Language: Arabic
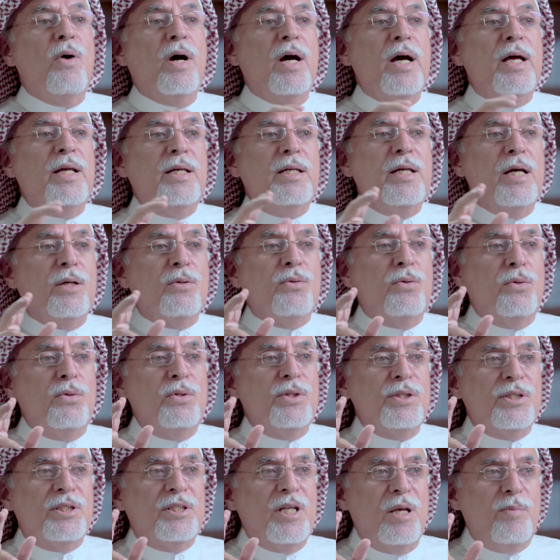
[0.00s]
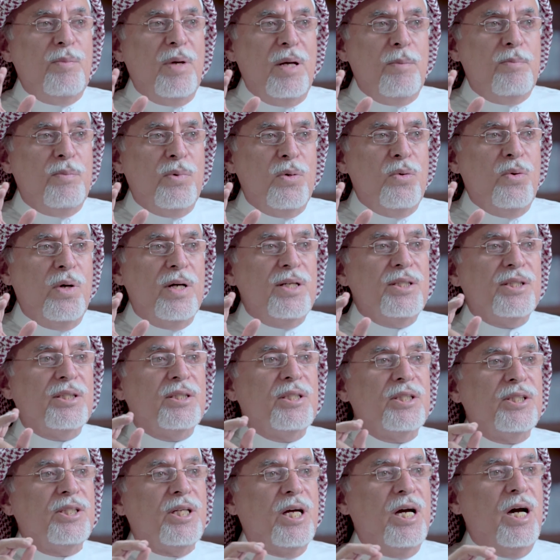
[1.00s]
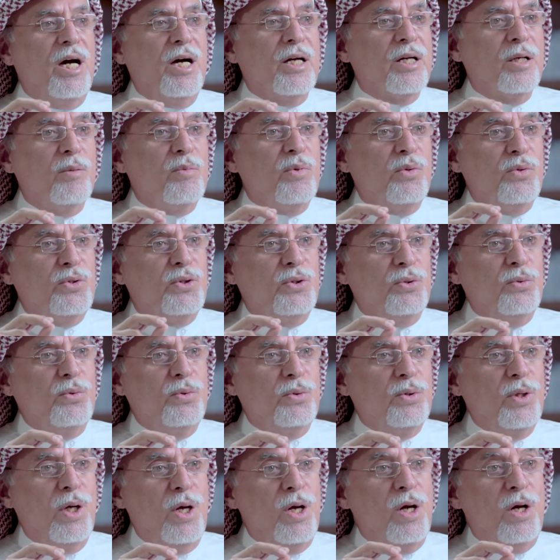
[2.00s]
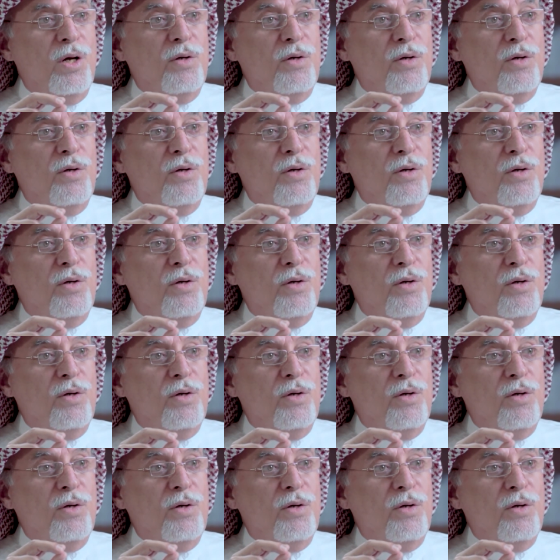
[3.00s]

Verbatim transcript: وقد يكون السبب هو استشعار بوجود